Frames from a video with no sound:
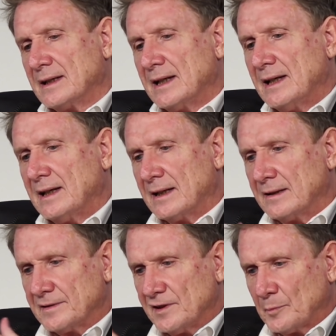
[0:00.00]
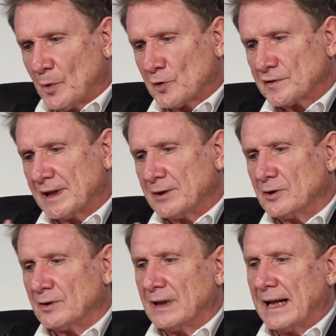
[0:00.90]
che eh, si
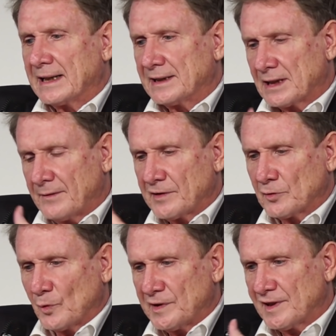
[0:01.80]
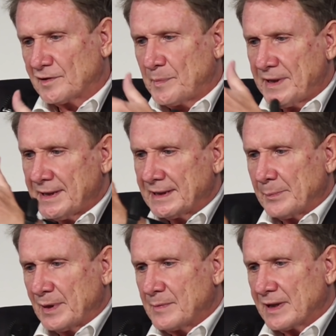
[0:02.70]
spostano anche attraverso questa
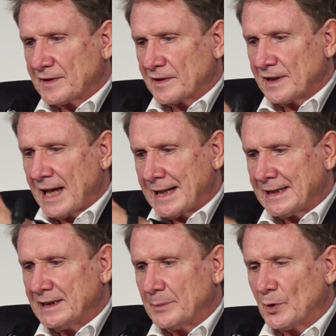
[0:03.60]
spinta prima sasanide,